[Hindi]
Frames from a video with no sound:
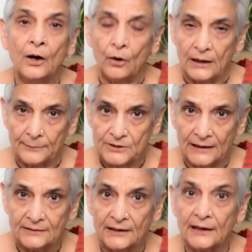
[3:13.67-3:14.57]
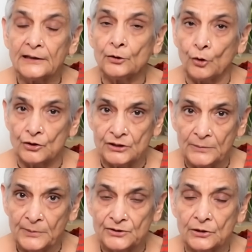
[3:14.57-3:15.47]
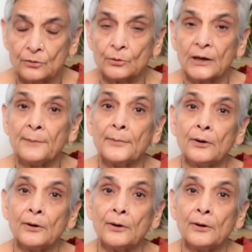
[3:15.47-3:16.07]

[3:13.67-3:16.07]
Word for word: और आप जानते हैं ना कि कॉन्स्टिपेशन होना